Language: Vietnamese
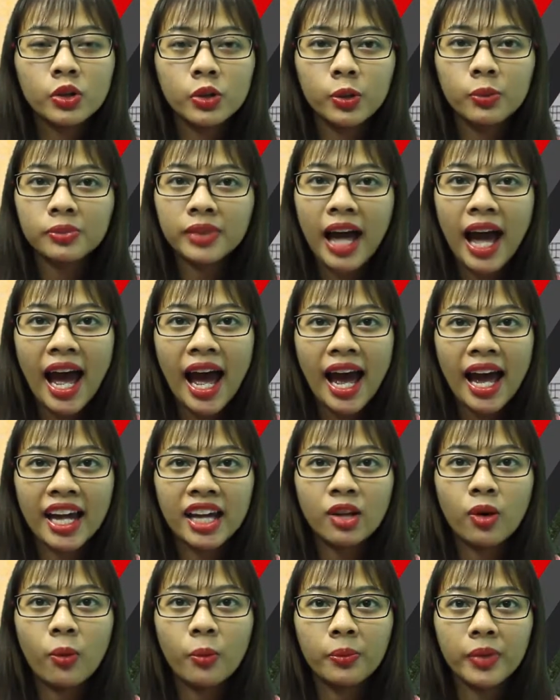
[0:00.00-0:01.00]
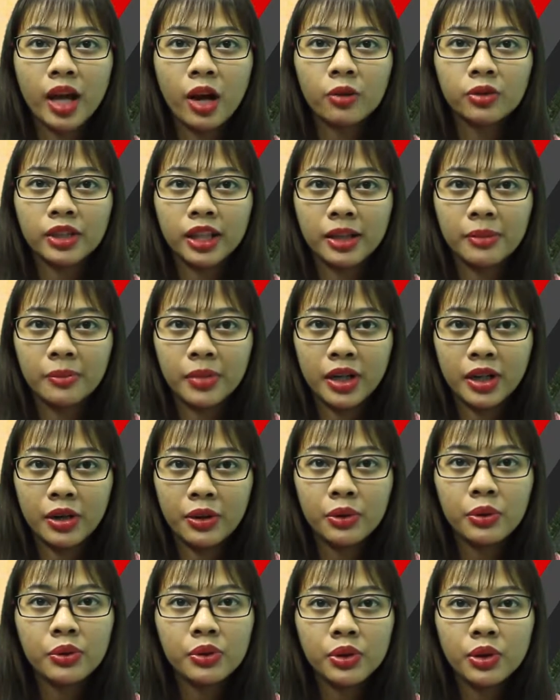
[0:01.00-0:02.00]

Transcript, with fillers: chúng ta hãy cùng nhau tìm hiểu